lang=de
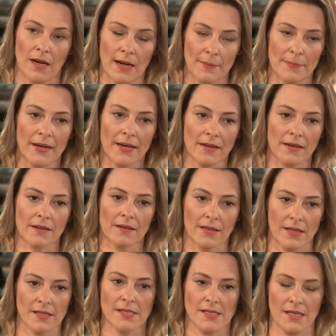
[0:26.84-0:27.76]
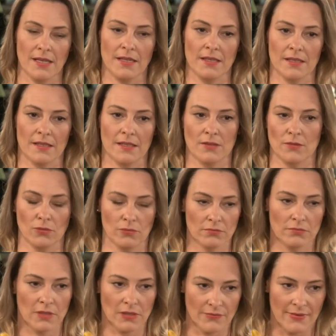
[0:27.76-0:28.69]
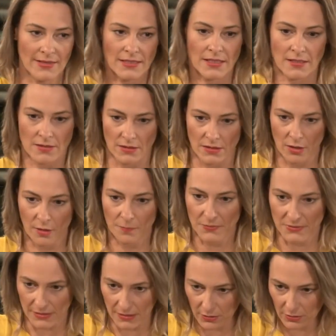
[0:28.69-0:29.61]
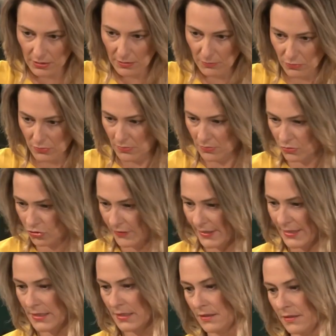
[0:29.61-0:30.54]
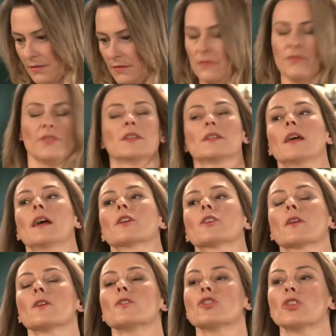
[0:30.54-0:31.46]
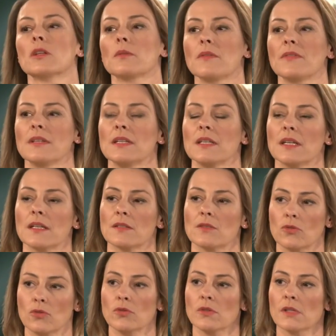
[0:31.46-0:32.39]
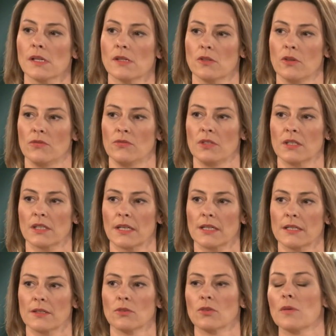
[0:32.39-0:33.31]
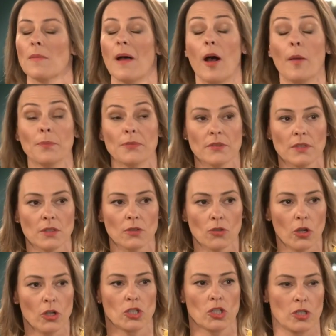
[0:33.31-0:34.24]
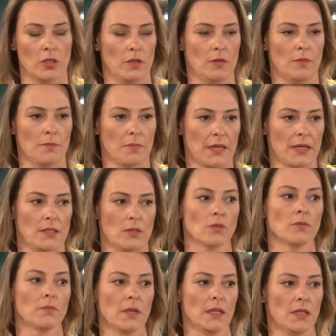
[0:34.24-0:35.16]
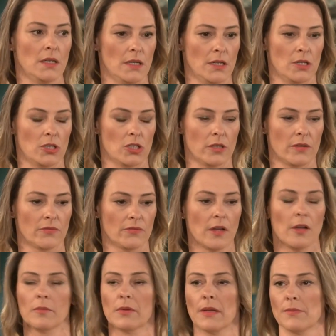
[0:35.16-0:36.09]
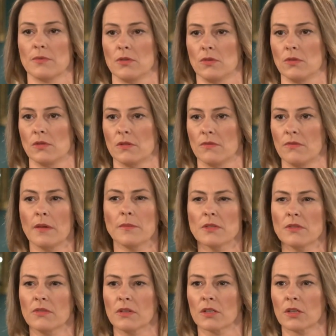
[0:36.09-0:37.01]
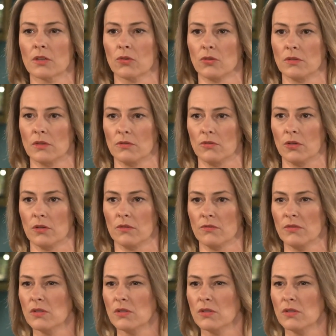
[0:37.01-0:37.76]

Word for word: Aber ganz ehrlich, also das weiß ich jetzt nicht, ob das auch in dem Schweizer Vertrag drin steht, aber wenn ich jetzt uns als öffentlich-rechtlichen oder überhaupt die deutsche Presse- und Medienlandschaft, warum gibt es uns? Warum sind wir gegründet worden?